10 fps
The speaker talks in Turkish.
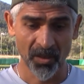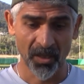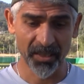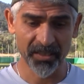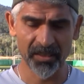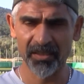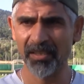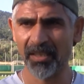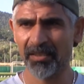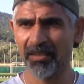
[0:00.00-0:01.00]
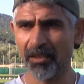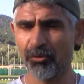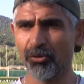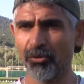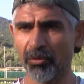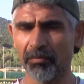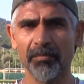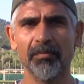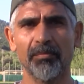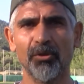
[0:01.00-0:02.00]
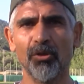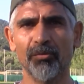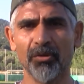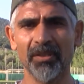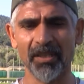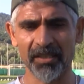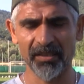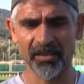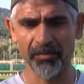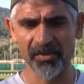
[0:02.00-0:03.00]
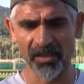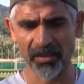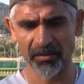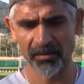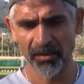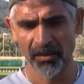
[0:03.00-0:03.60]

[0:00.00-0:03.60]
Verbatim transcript: hak ettiği yerde diye düşünüyorum. Playoff şu anda hak ettiğimiz yer.